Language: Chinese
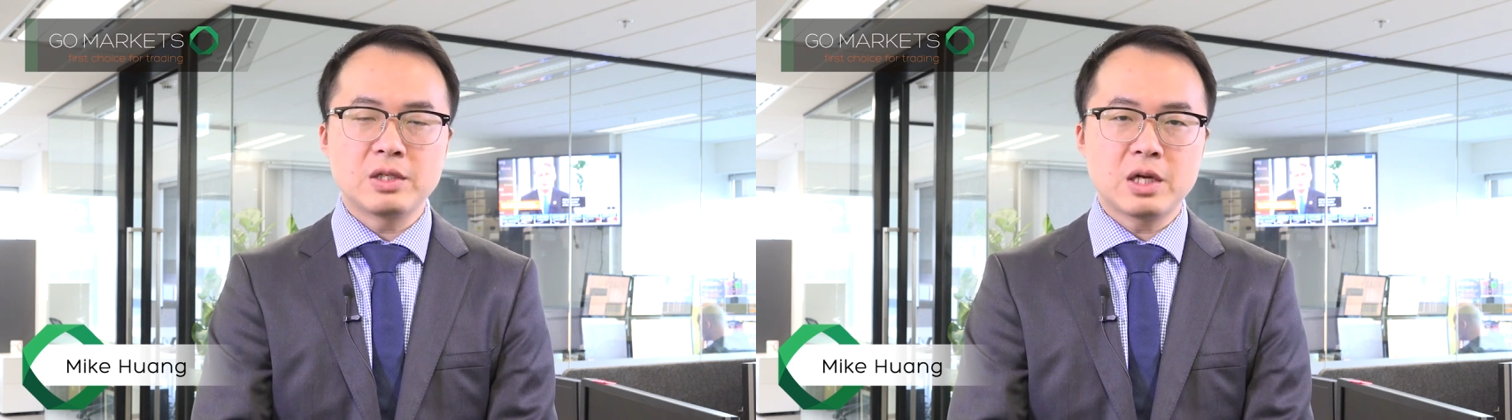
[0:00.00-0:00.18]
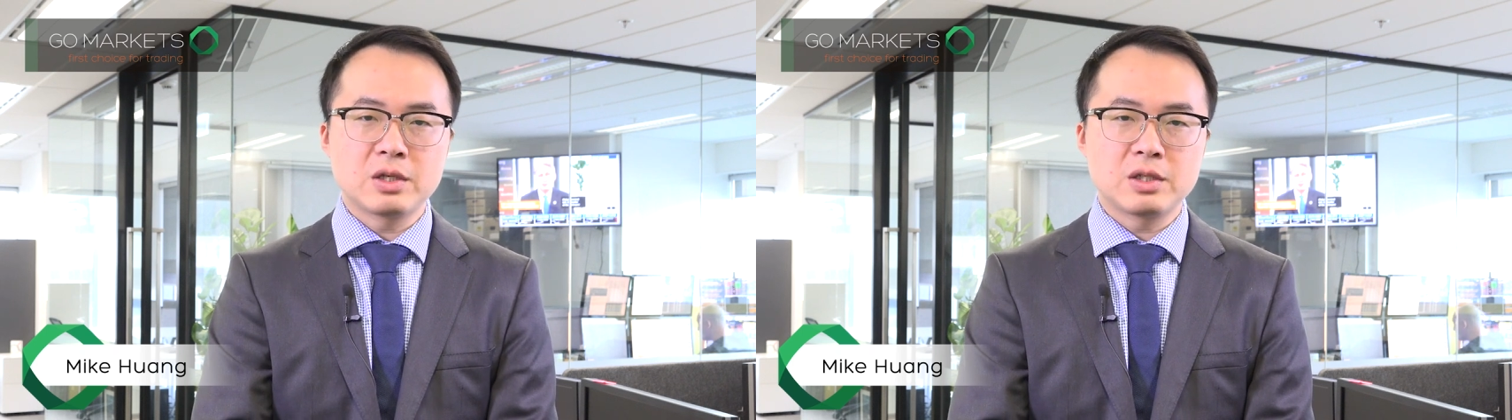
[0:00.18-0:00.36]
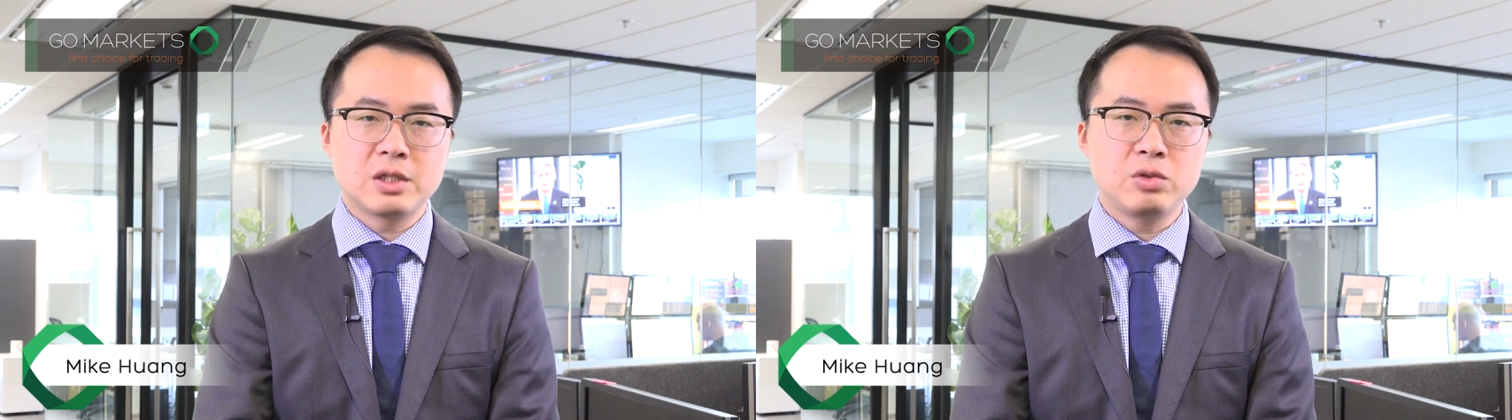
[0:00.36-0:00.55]

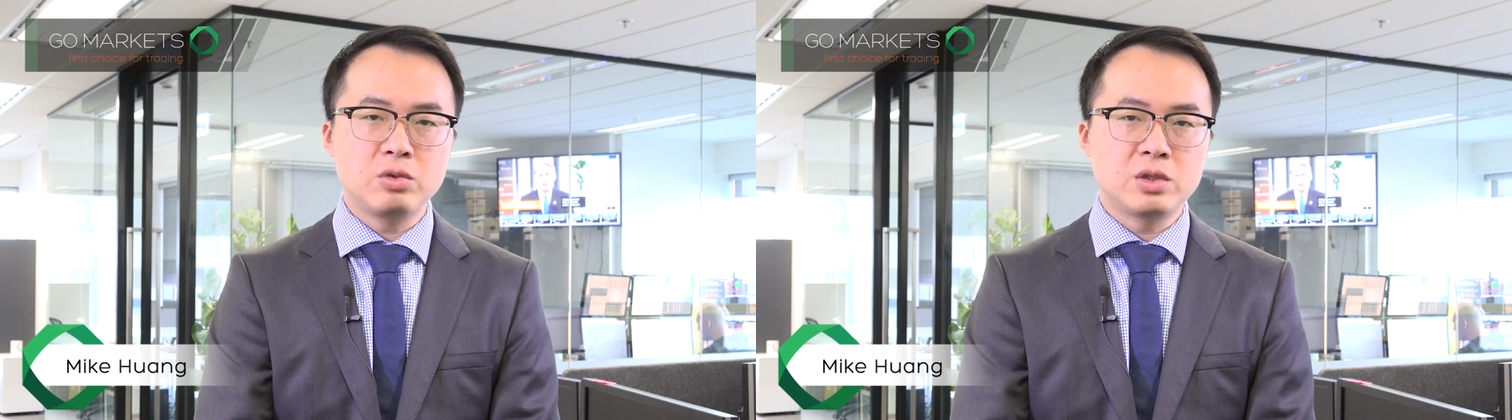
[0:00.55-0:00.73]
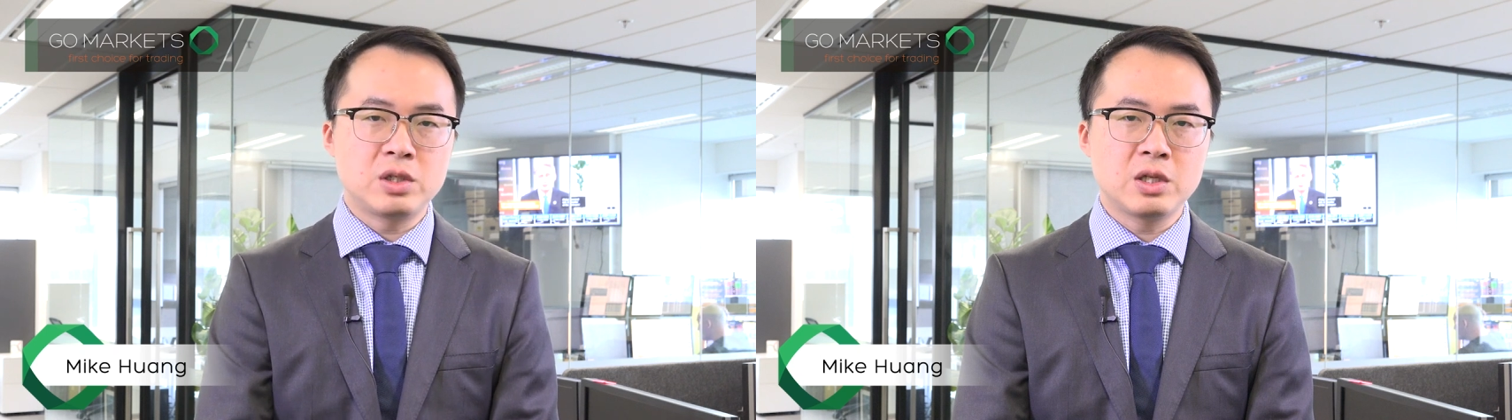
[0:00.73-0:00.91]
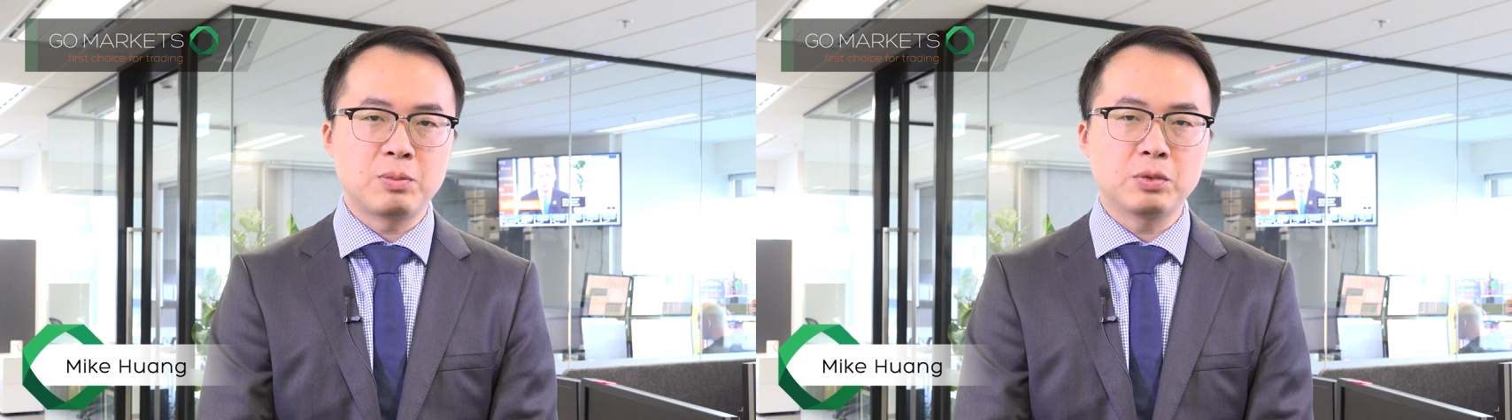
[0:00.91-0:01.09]
降息预
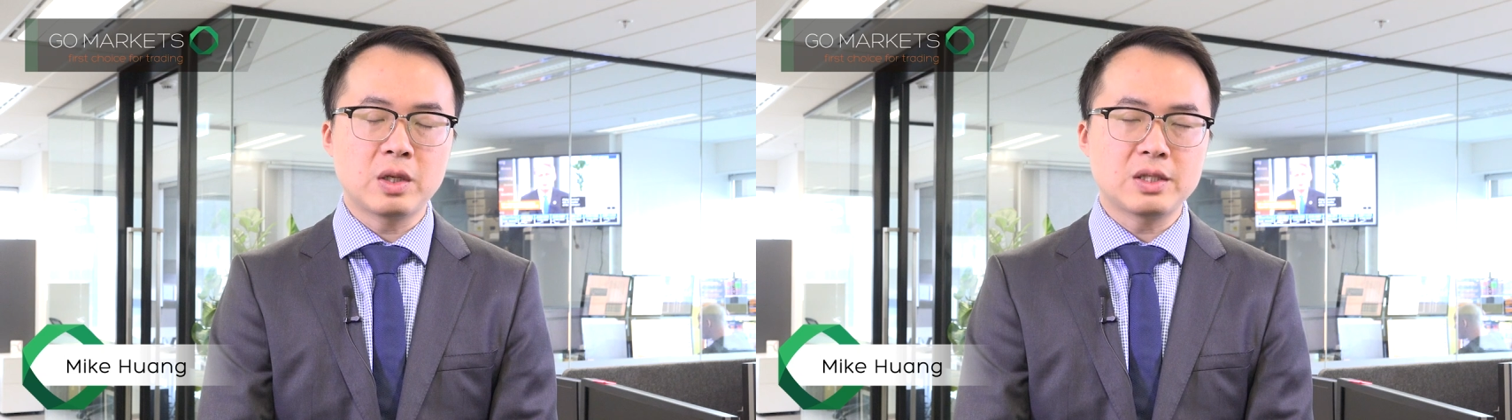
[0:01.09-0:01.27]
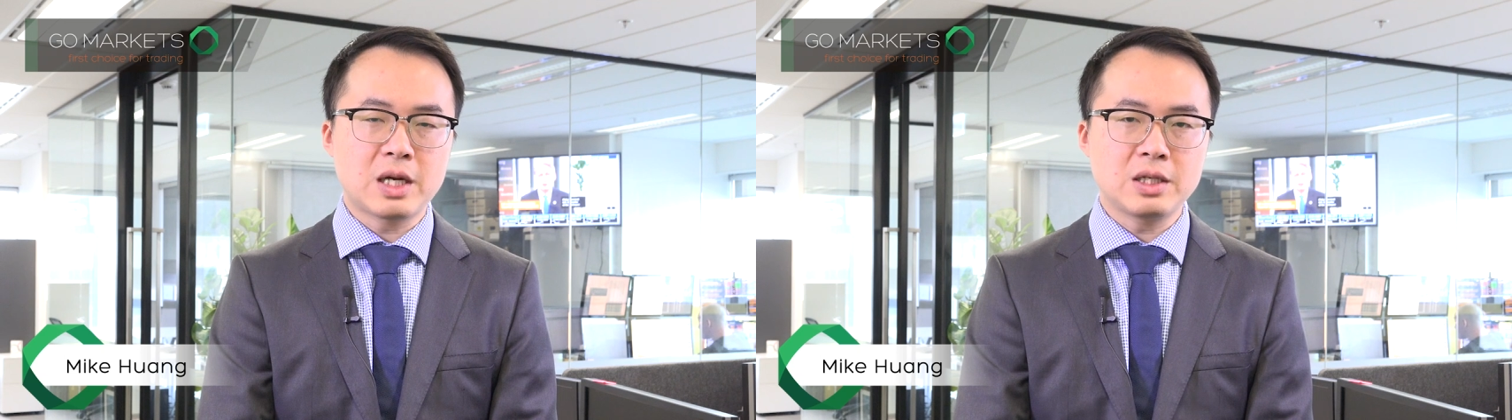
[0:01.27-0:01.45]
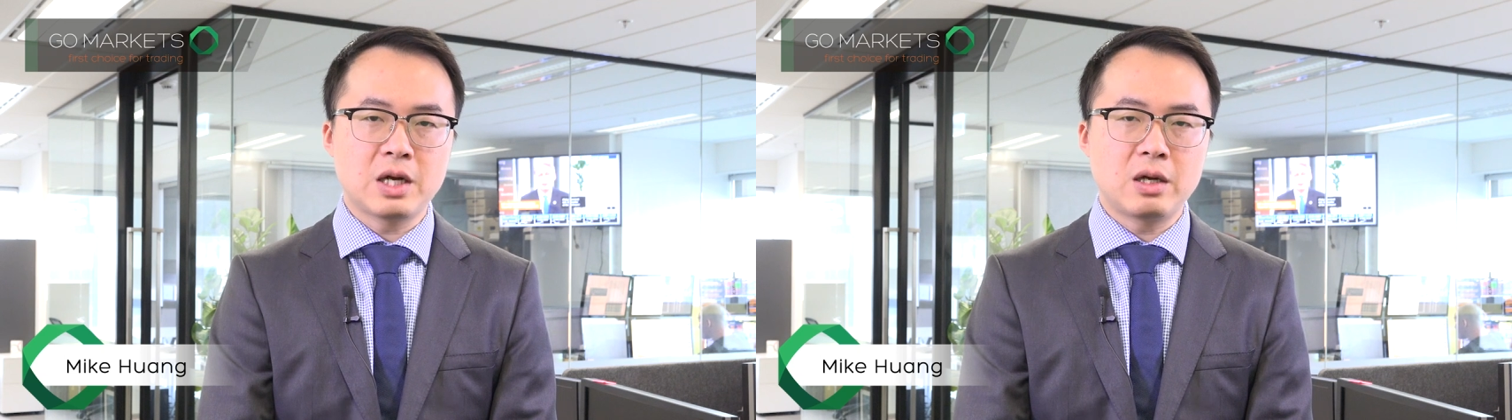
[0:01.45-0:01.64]
期的不断
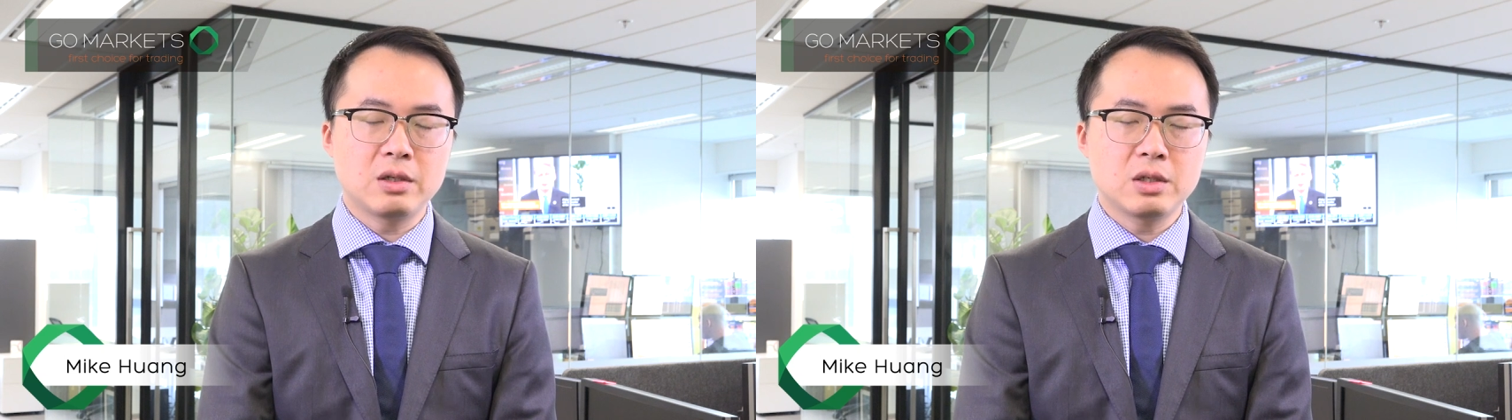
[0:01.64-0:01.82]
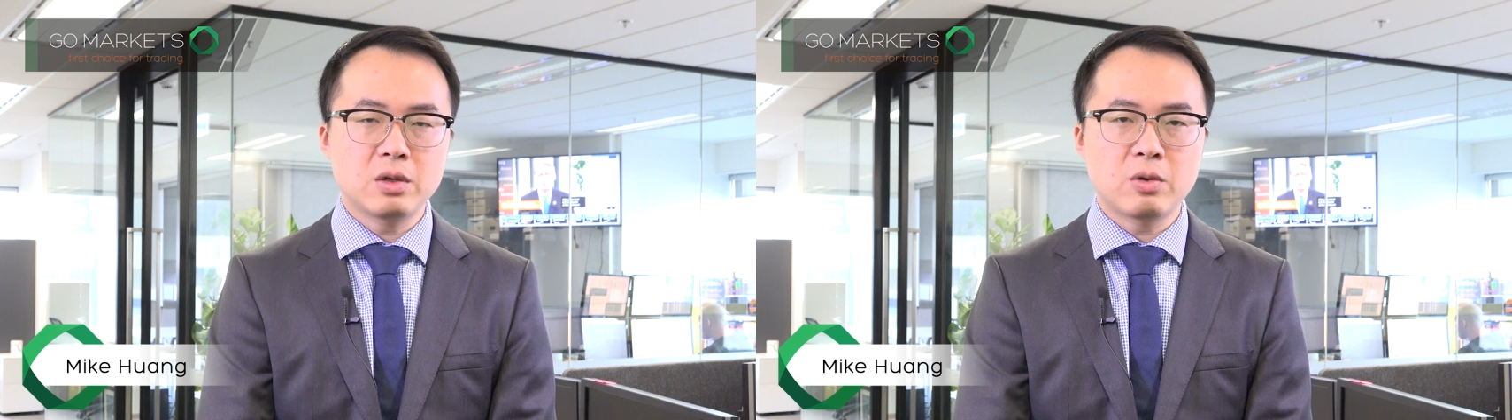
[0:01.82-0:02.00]
加强，